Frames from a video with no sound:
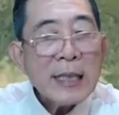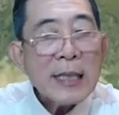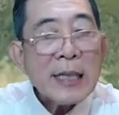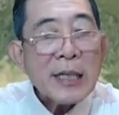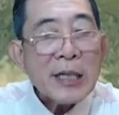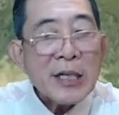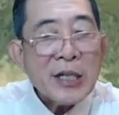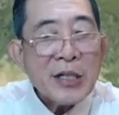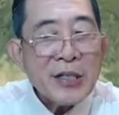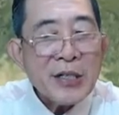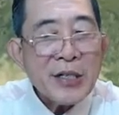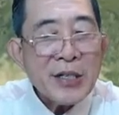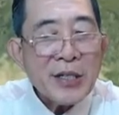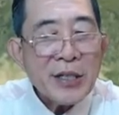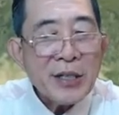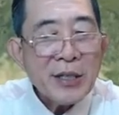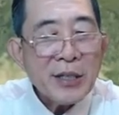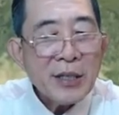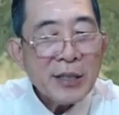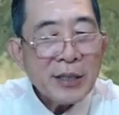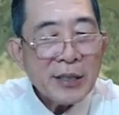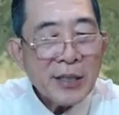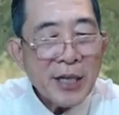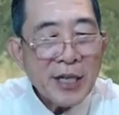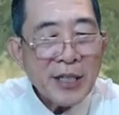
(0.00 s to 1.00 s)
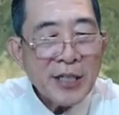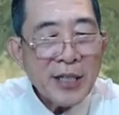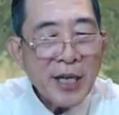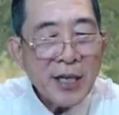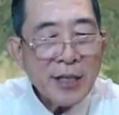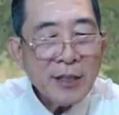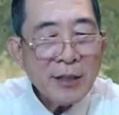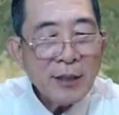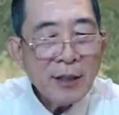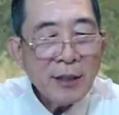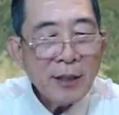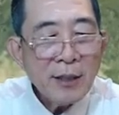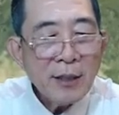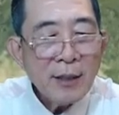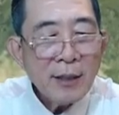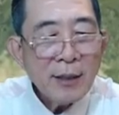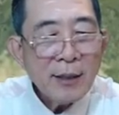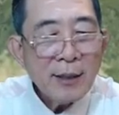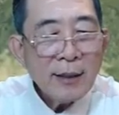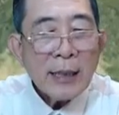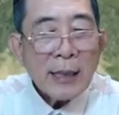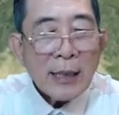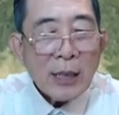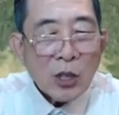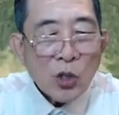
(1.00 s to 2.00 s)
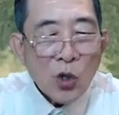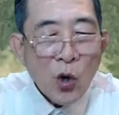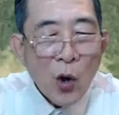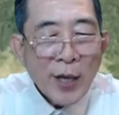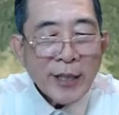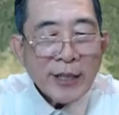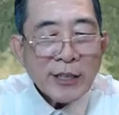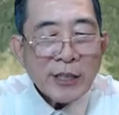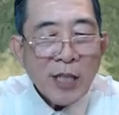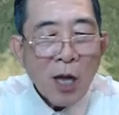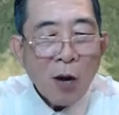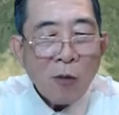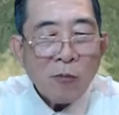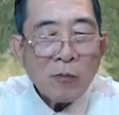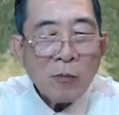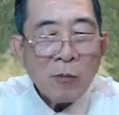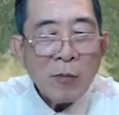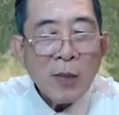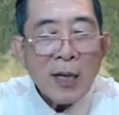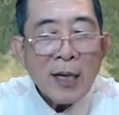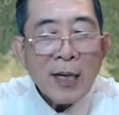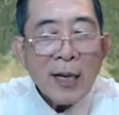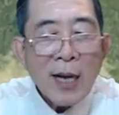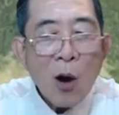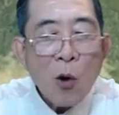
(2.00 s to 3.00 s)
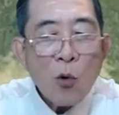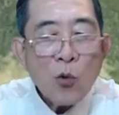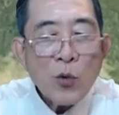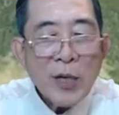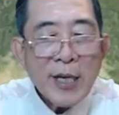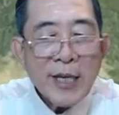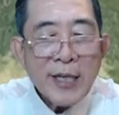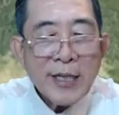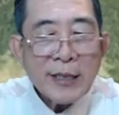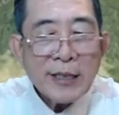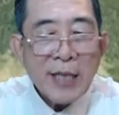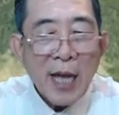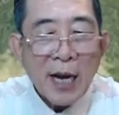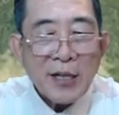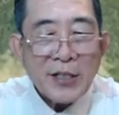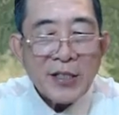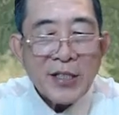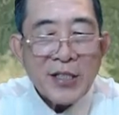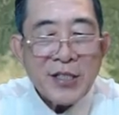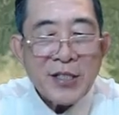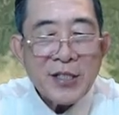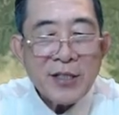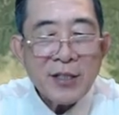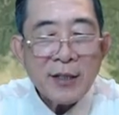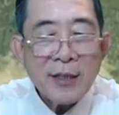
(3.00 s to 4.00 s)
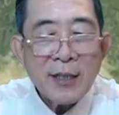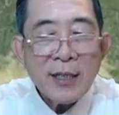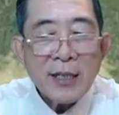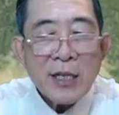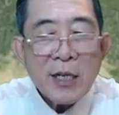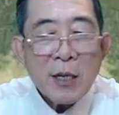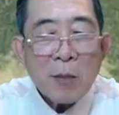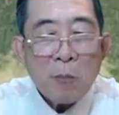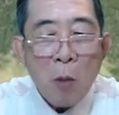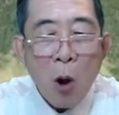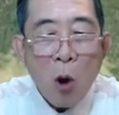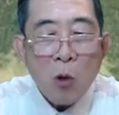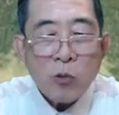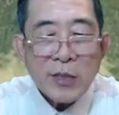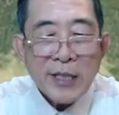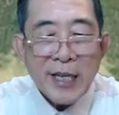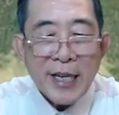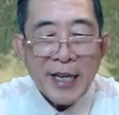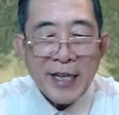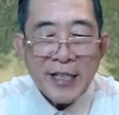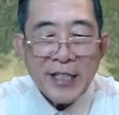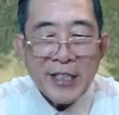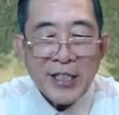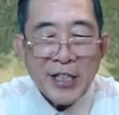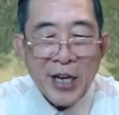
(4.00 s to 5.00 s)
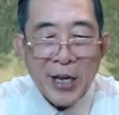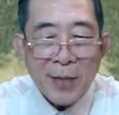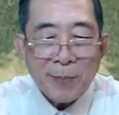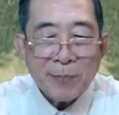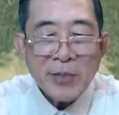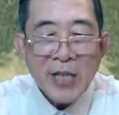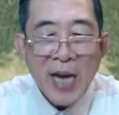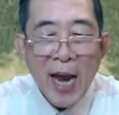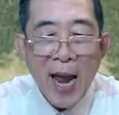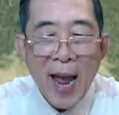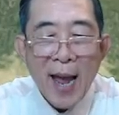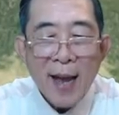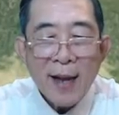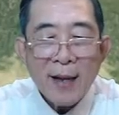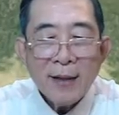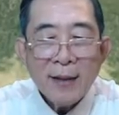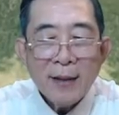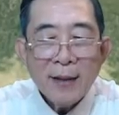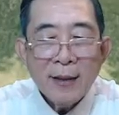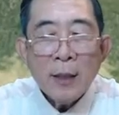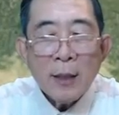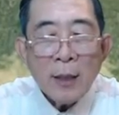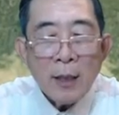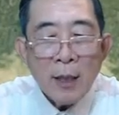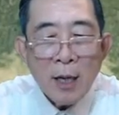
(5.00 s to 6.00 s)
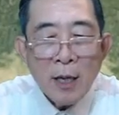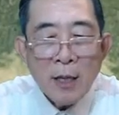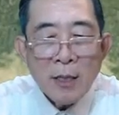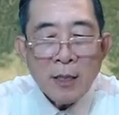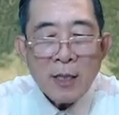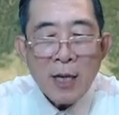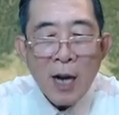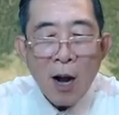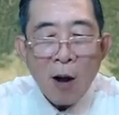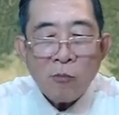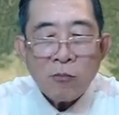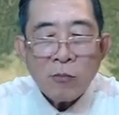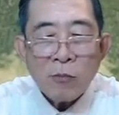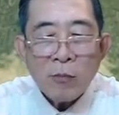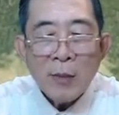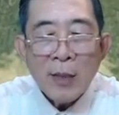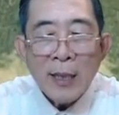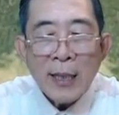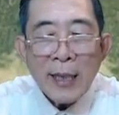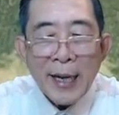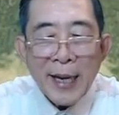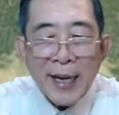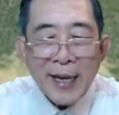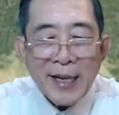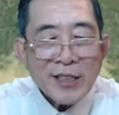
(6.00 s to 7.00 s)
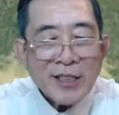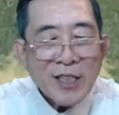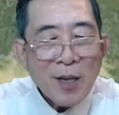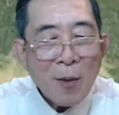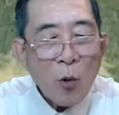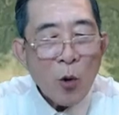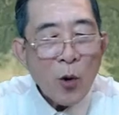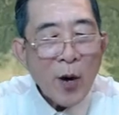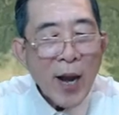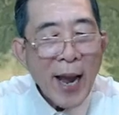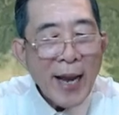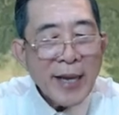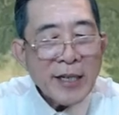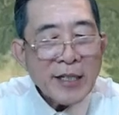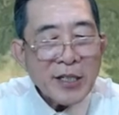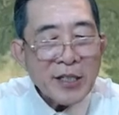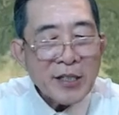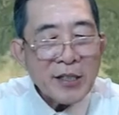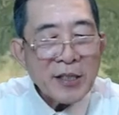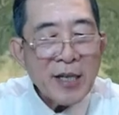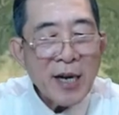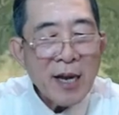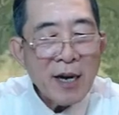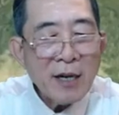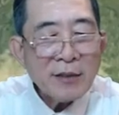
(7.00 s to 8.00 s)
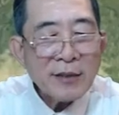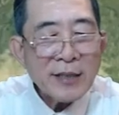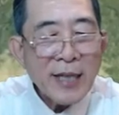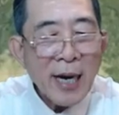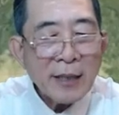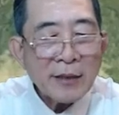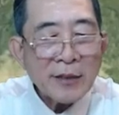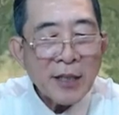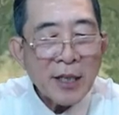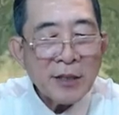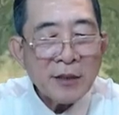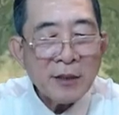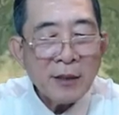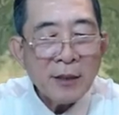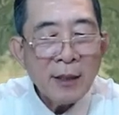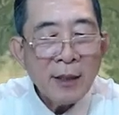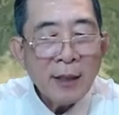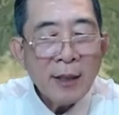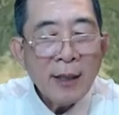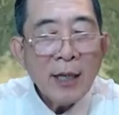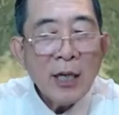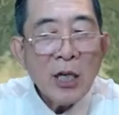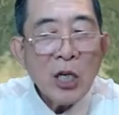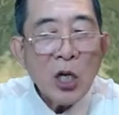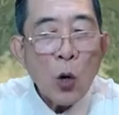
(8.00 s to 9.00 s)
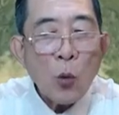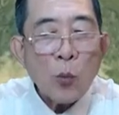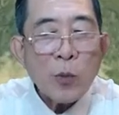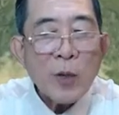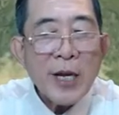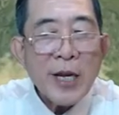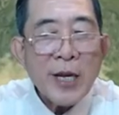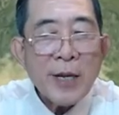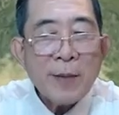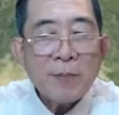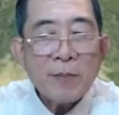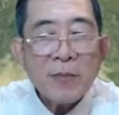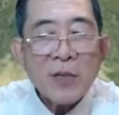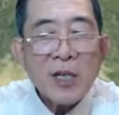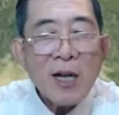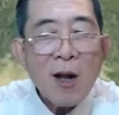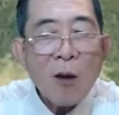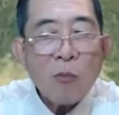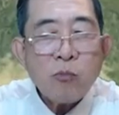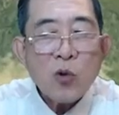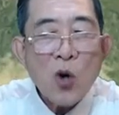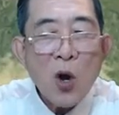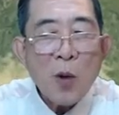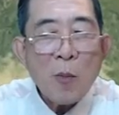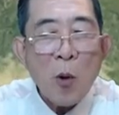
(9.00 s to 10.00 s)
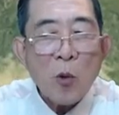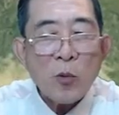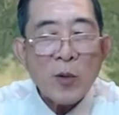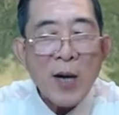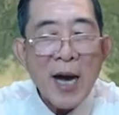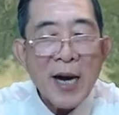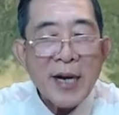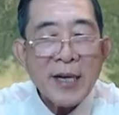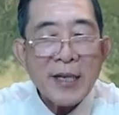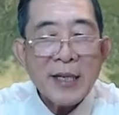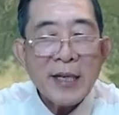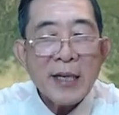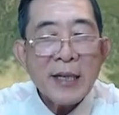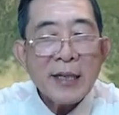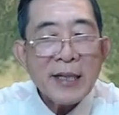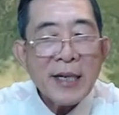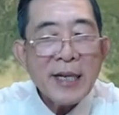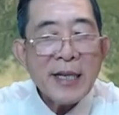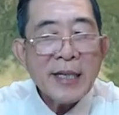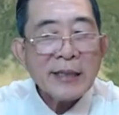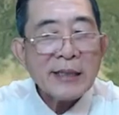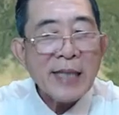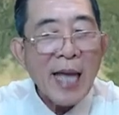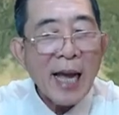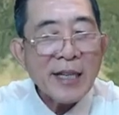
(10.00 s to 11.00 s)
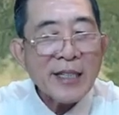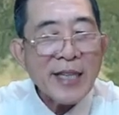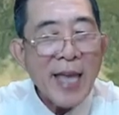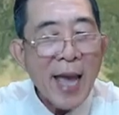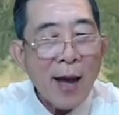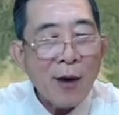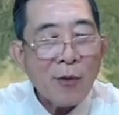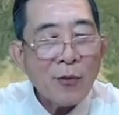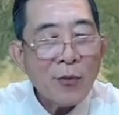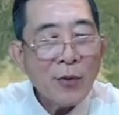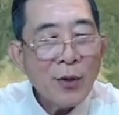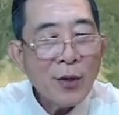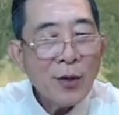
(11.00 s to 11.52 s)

Ngươi, đi đi. Nói xong, câu ly thần dương, một chỉ điểm ra. Hư không hiện ra một cái cửa lớn trắng tinh, Lục Khiêm không nói một lời, đi thẳng vào.